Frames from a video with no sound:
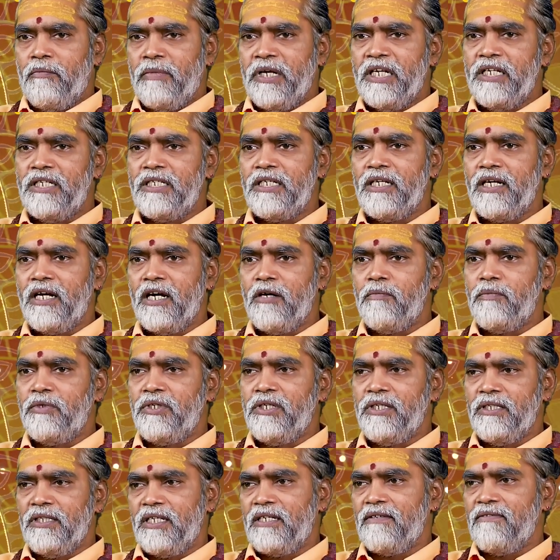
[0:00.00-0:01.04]
మనిషిగా
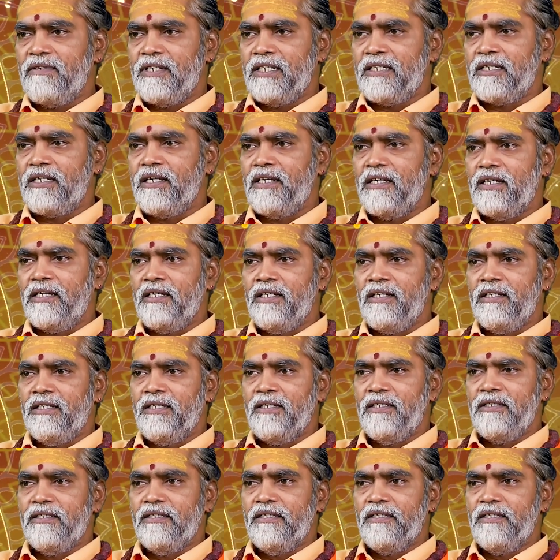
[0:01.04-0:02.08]
పుట్టిన తర్వాత
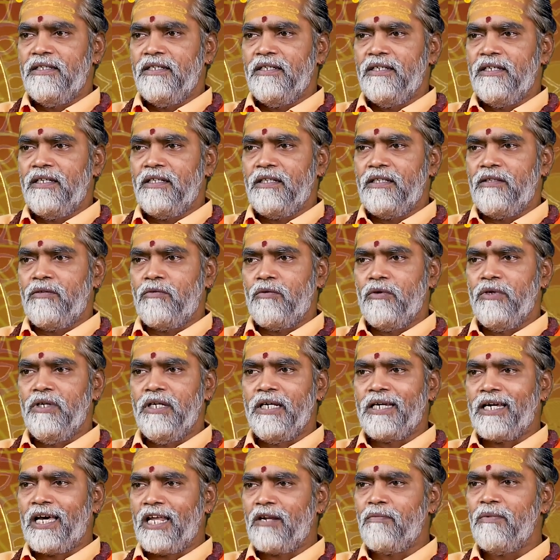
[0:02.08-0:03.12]

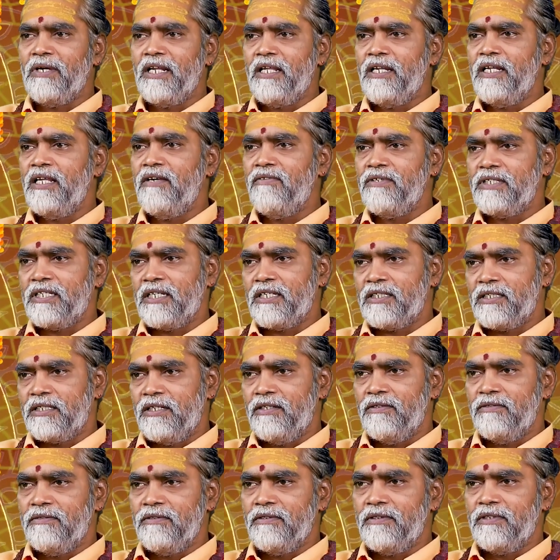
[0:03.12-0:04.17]
కొన్ని కర్మలు అనేవి
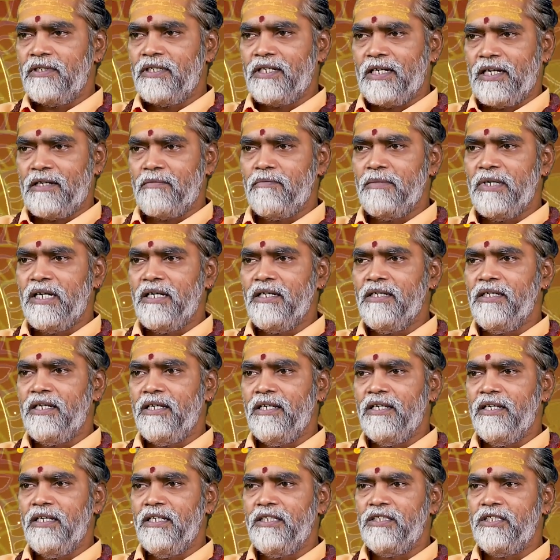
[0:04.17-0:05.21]
చేస్తాడు కర్మ
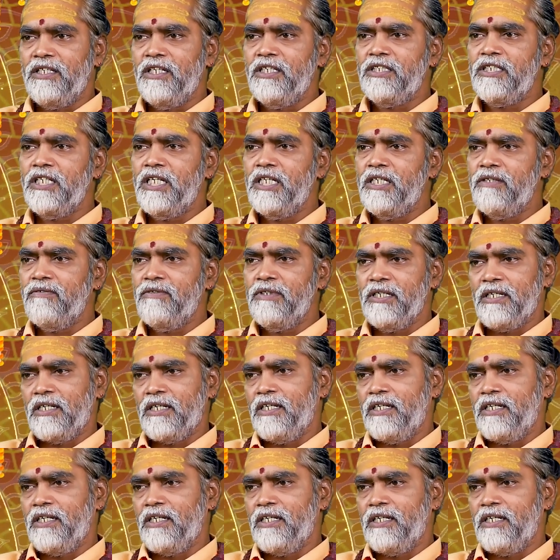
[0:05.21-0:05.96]
అంటే చేసేటువంటి